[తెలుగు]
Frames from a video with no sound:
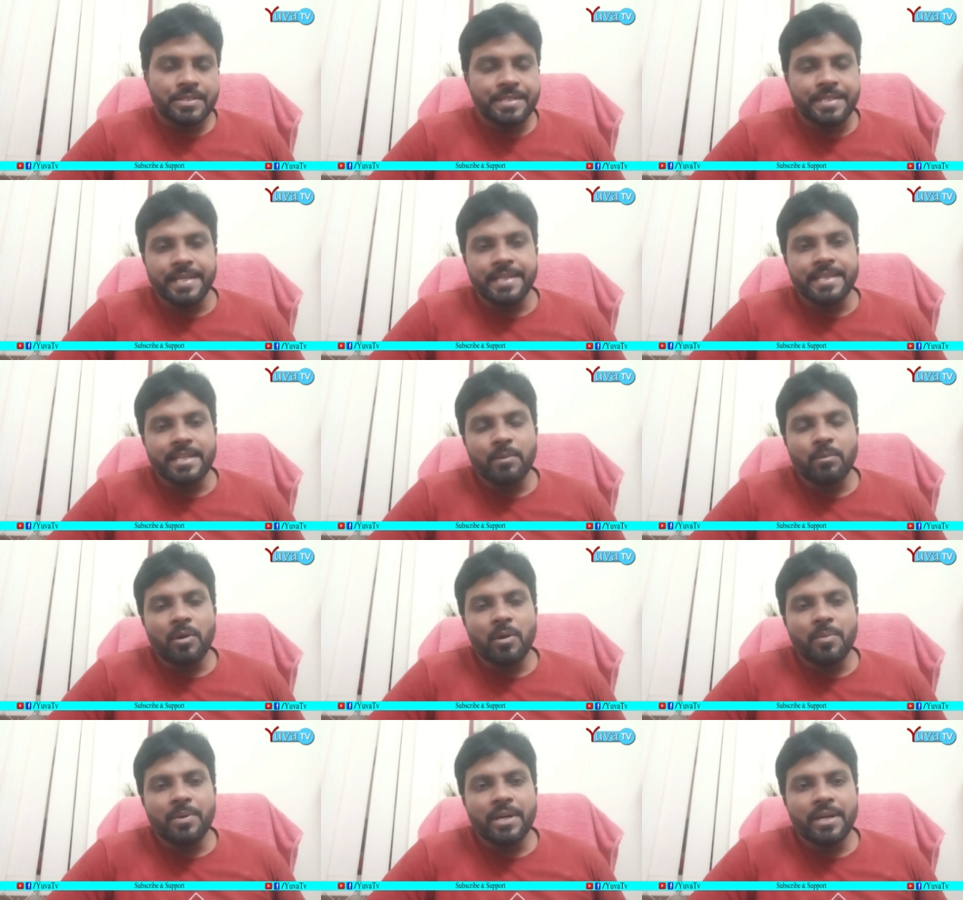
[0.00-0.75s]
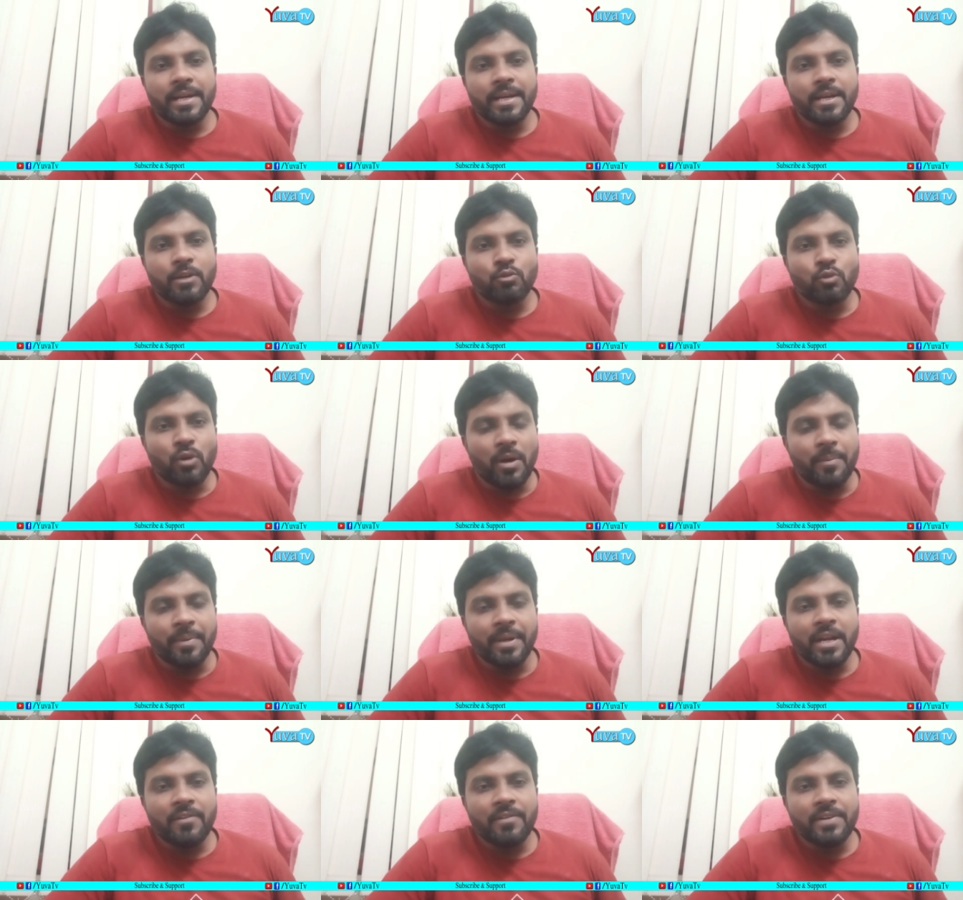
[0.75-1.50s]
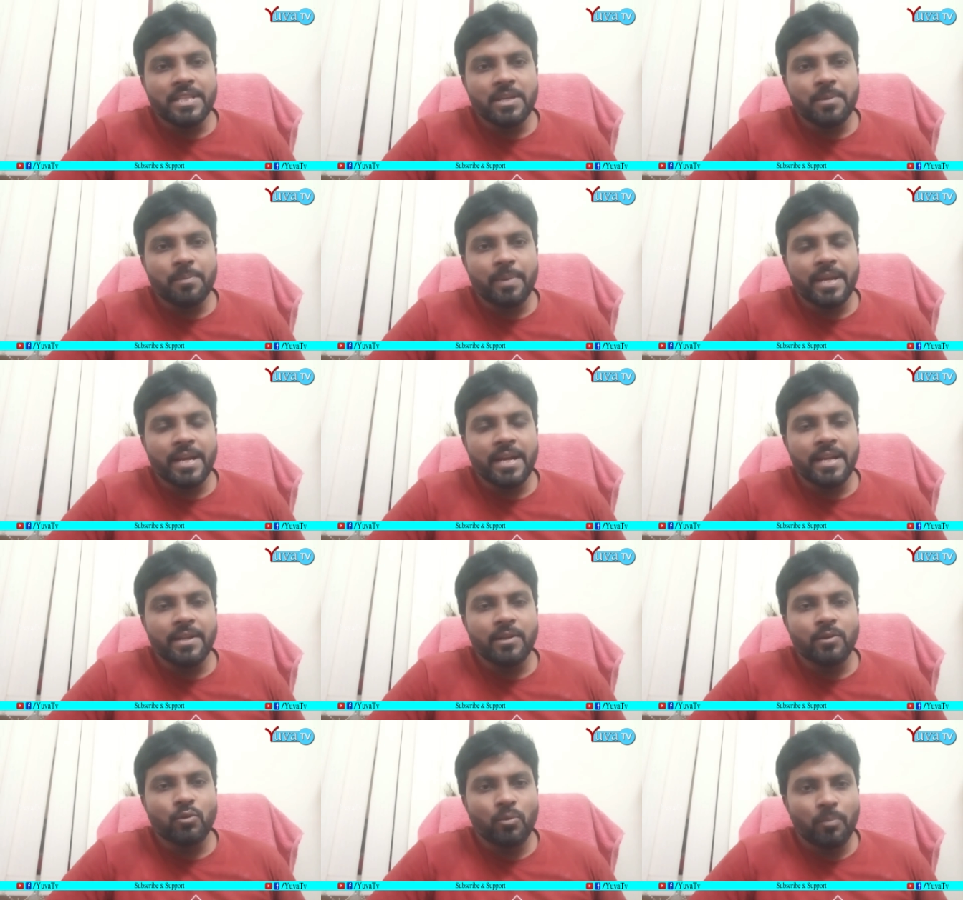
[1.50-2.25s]
చంద్రబాబు నాయుడు గారు అమరావతి
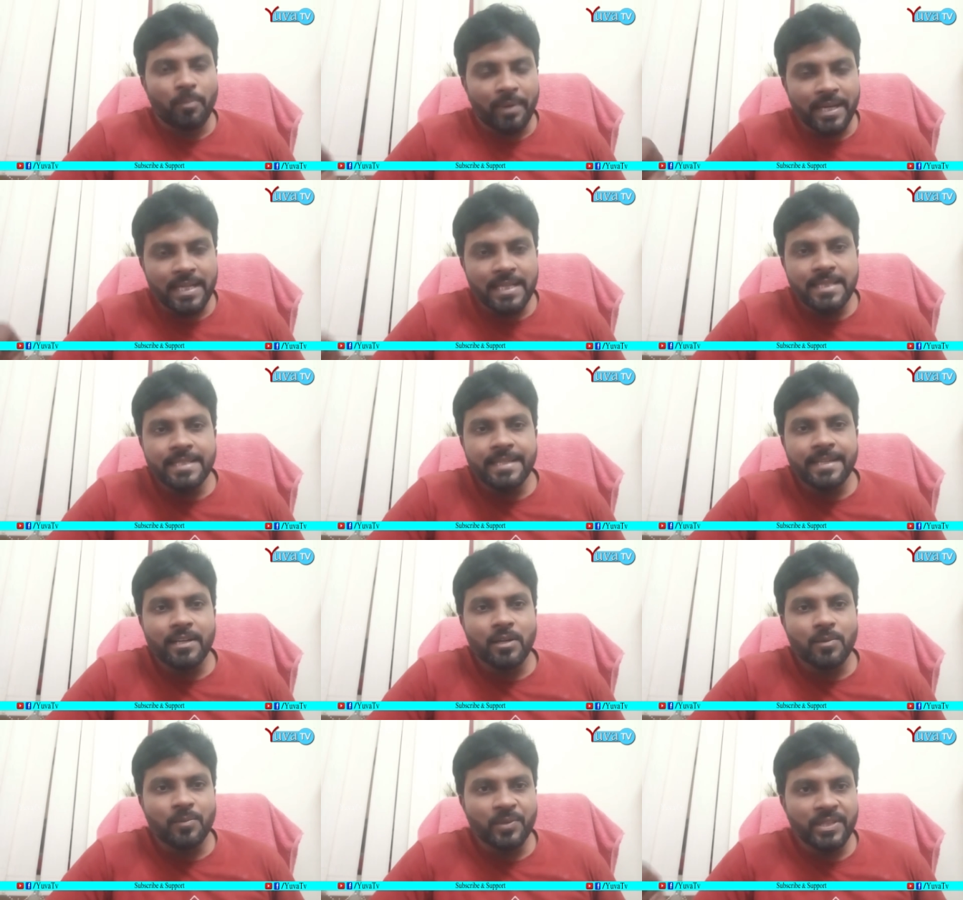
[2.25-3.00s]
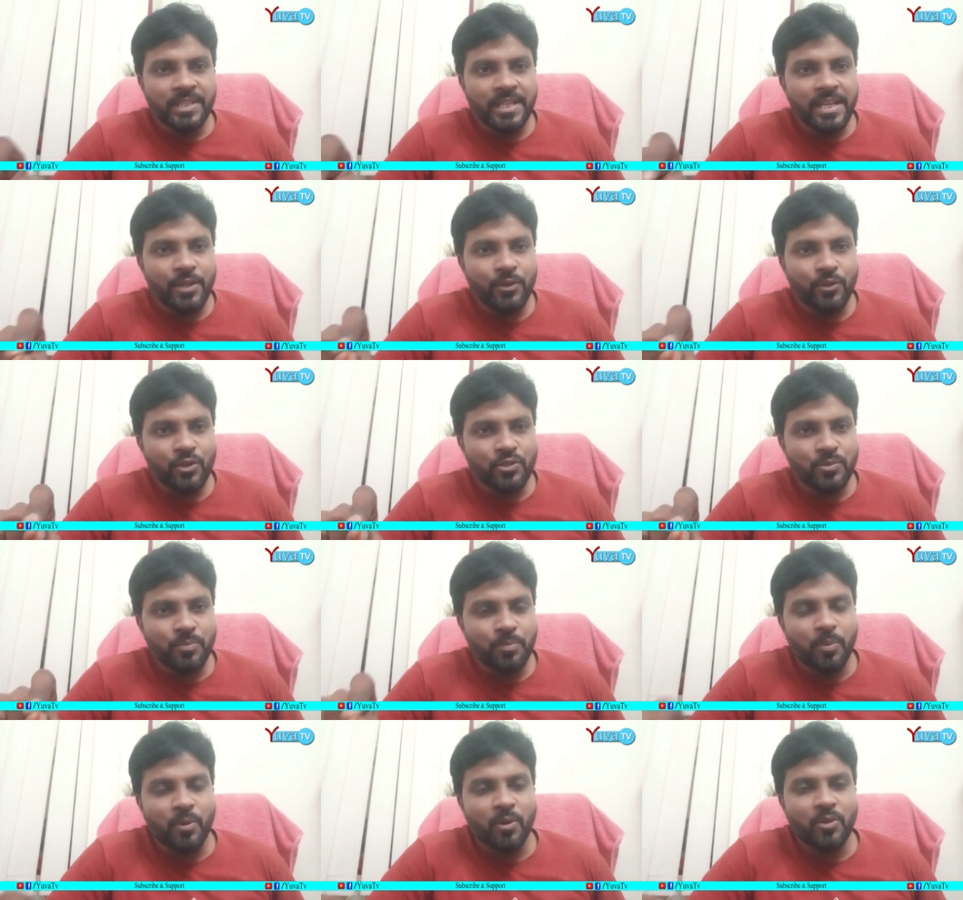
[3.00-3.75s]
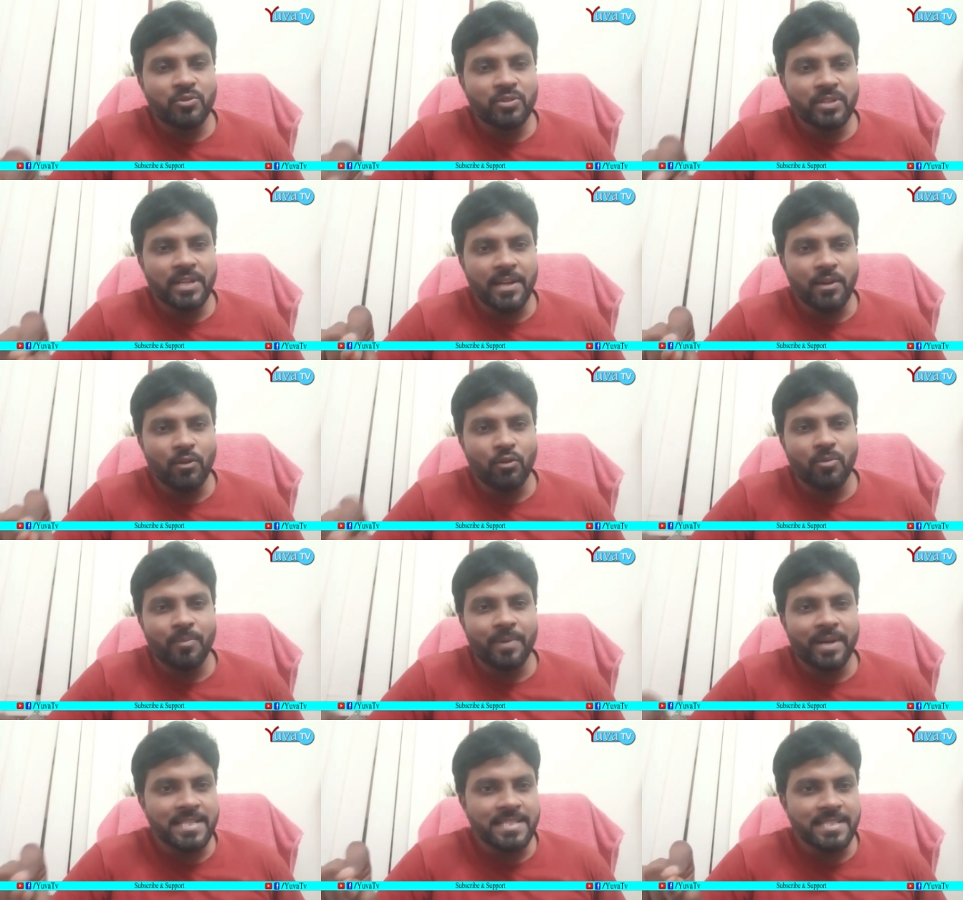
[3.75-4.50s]
పర్యటనకు బయలుదేరక ముందే ఈరోజు ప్రొద్దునే నేను
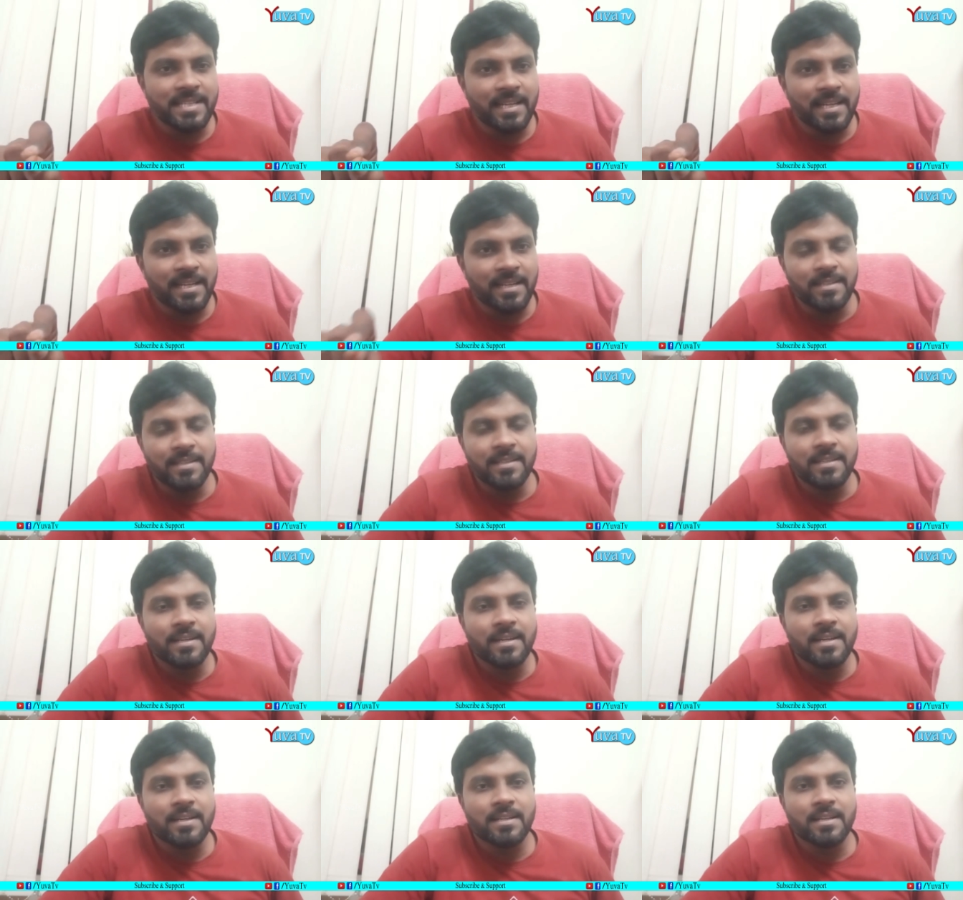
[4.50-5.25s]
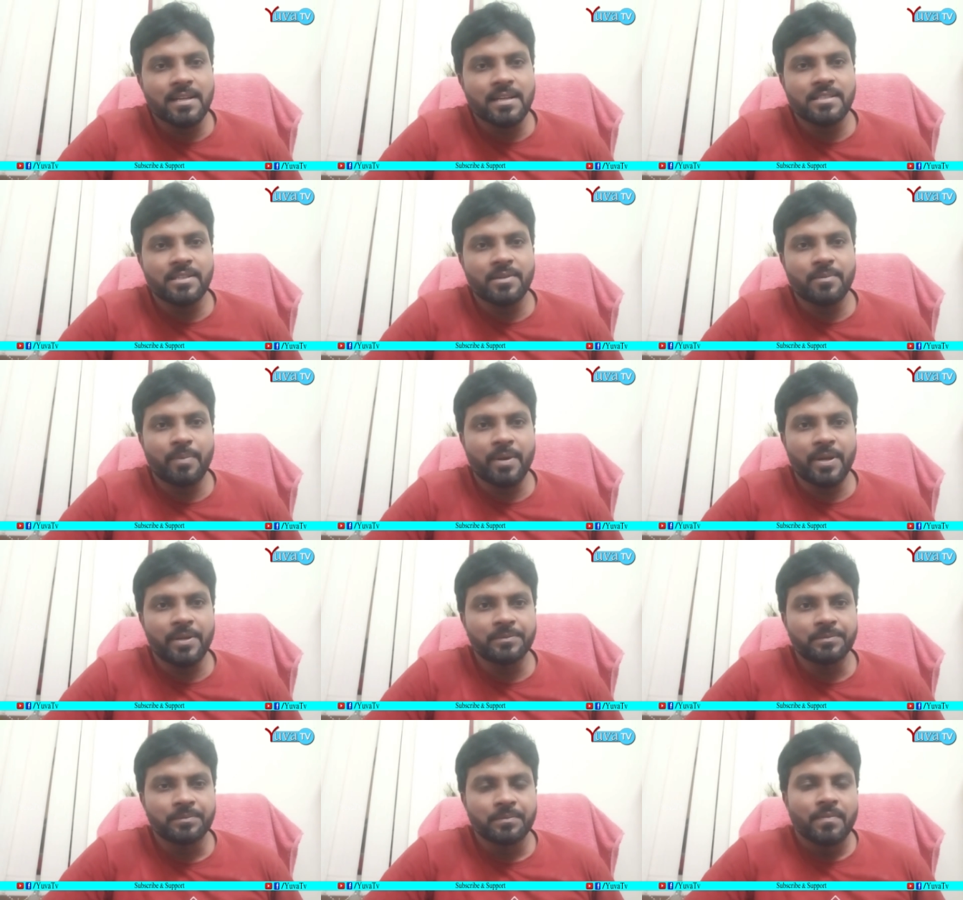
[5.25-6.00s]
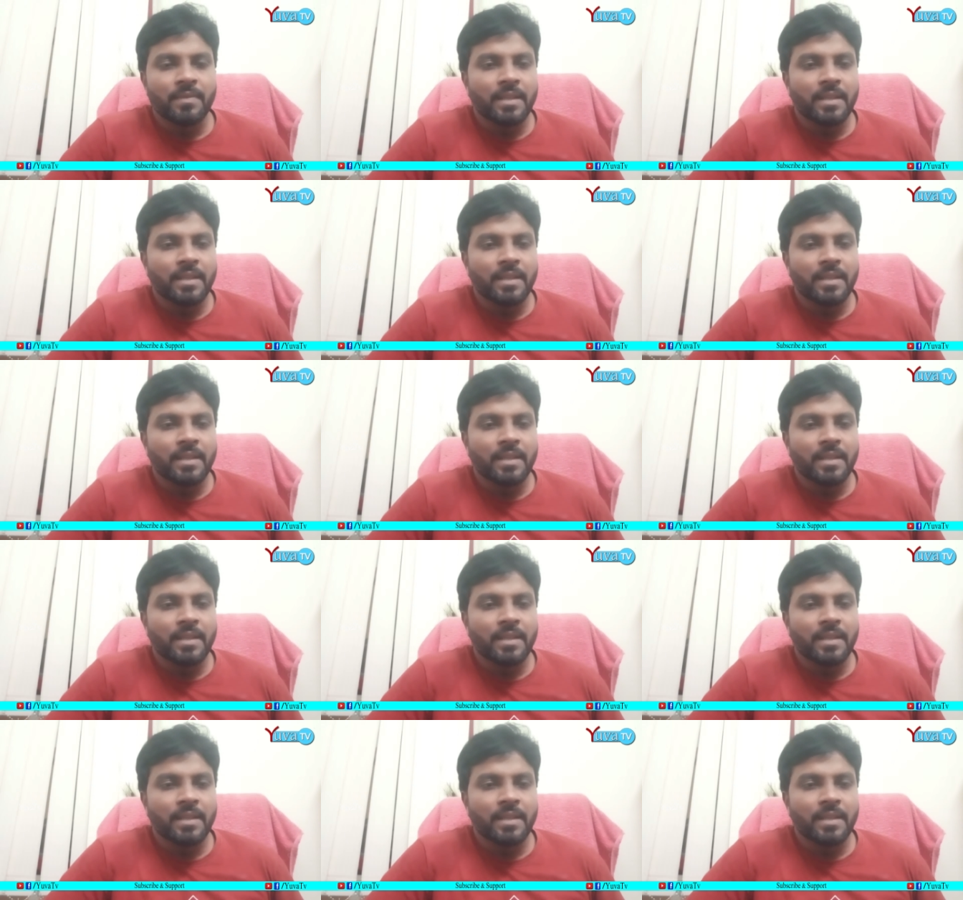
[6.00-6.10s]
ఒక మాట చాలా క్లియర్ కట్గా చెప్పాను